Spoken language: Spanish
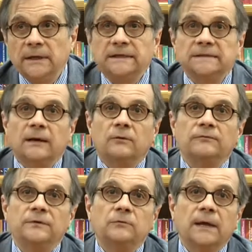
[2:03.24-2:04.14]
está
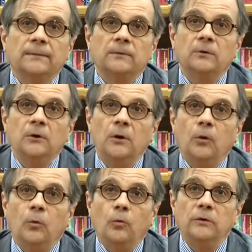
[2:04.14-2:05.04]
configurando
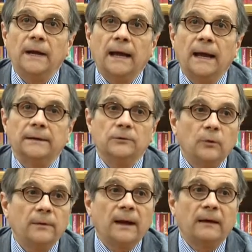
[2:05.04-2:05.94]
una
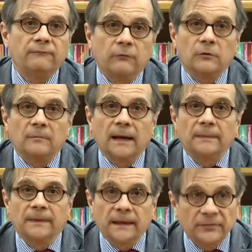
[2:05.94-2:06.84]
nueva
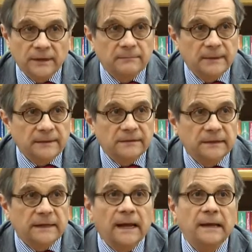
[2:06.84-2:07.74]
forma de hacer
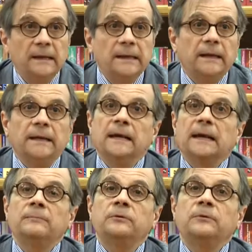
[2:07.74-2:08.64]
medicina. En el
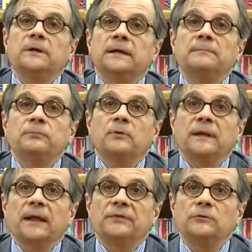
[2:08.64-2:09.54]
campo, por ejemplo,
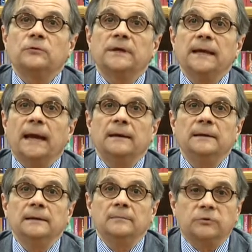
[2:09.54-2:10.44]
de la cirugía,
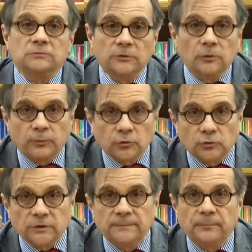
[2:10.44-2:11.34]
pues bueno,
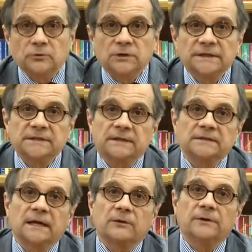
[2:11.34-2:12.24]
prototipos que se
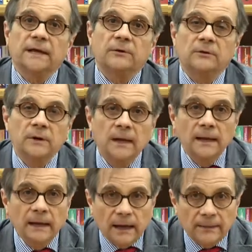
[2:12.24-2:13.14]
desarrollaron
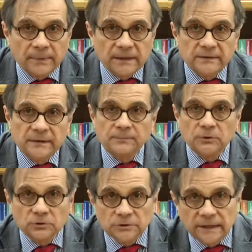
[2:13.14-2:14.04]
a
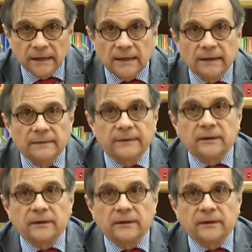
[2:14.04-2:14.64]
principios del,